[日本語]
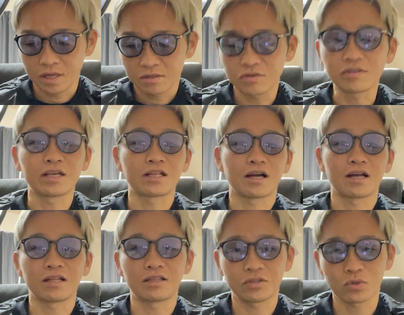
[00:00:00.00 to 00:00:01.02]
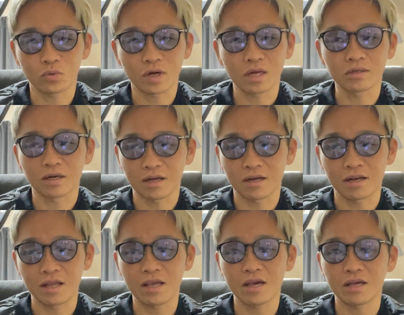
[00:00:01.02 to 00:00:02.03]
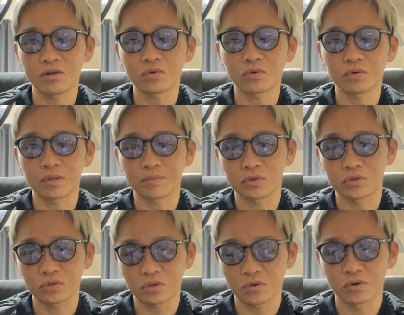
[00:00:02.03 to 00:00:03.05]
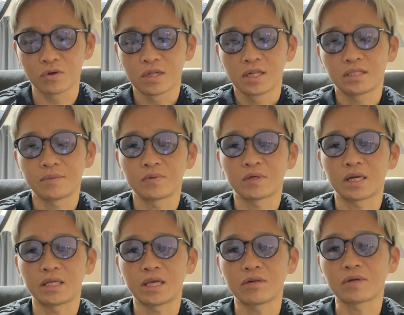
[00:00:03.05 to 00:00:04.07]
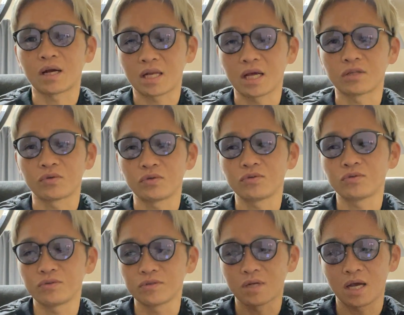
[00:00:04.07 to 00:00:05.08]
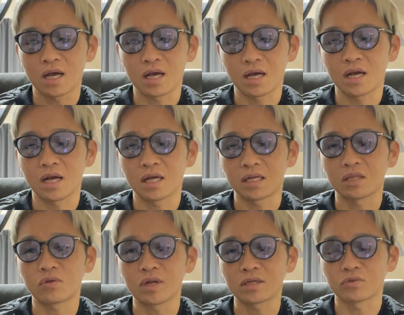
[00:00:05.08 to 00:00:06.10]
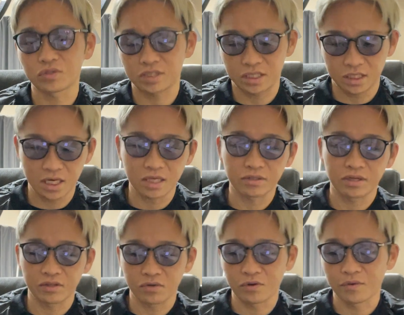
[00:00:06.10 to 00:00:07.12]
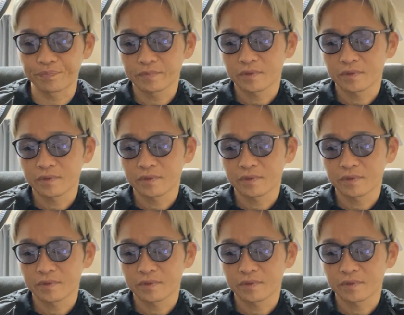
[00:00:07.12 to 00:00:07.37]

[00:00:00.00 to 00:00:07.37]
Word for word: ついてきたかなっていうところがあるから、恋愛のところでも言うと、自分からいけるかなというふうな、あなんとなくの自信があるけど、